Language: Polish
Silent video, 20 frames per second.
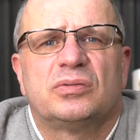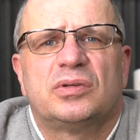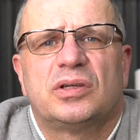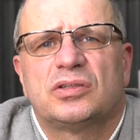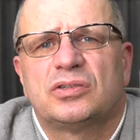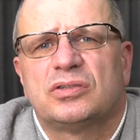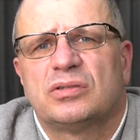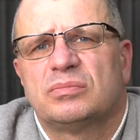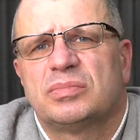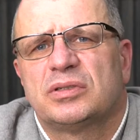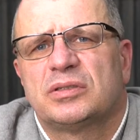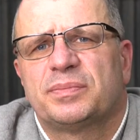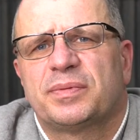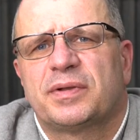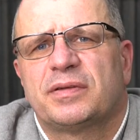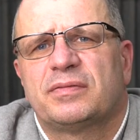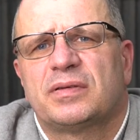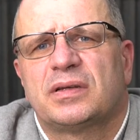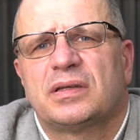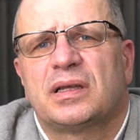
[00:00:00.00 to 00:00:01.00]
Jeżdżą bez
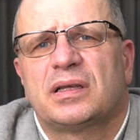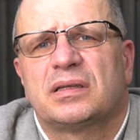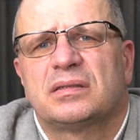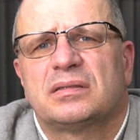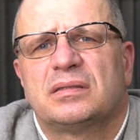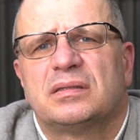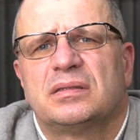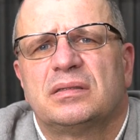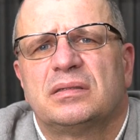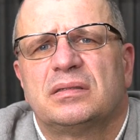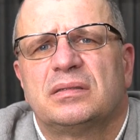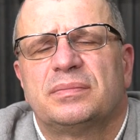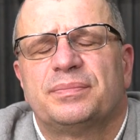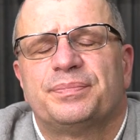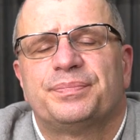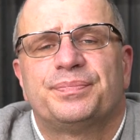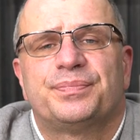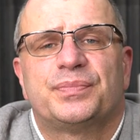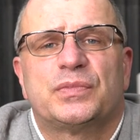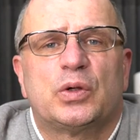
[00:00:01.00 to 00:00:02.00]
prawa jazdy,
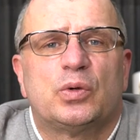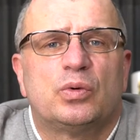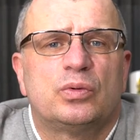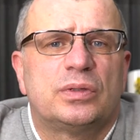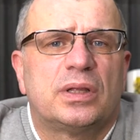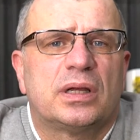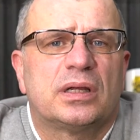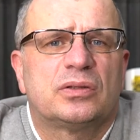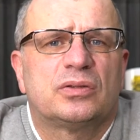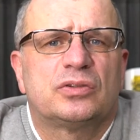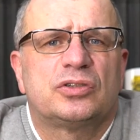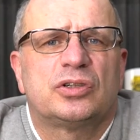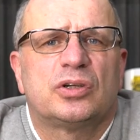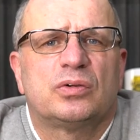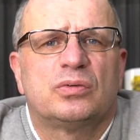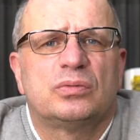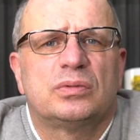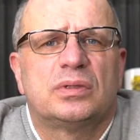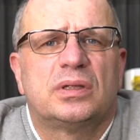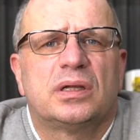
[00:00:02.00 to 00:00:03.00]
uda to
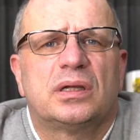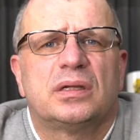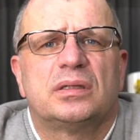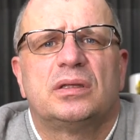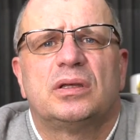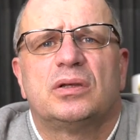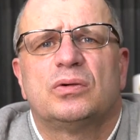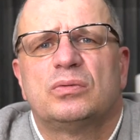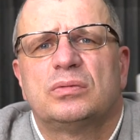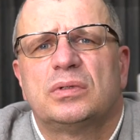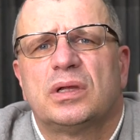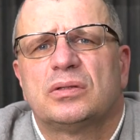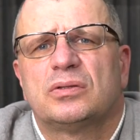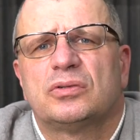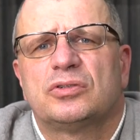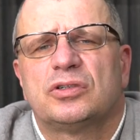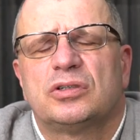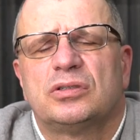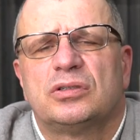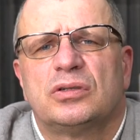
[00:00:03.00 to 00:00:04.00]
się uda, nie uda
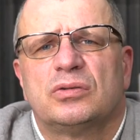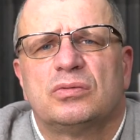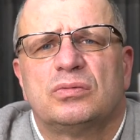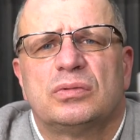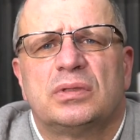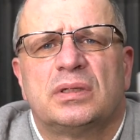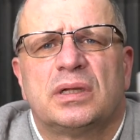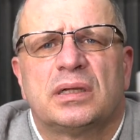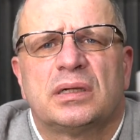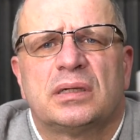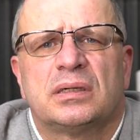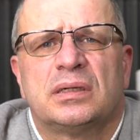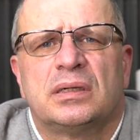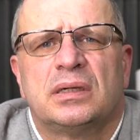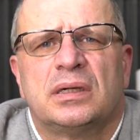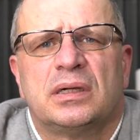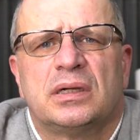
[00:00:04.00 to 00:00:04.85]
to się nie uda.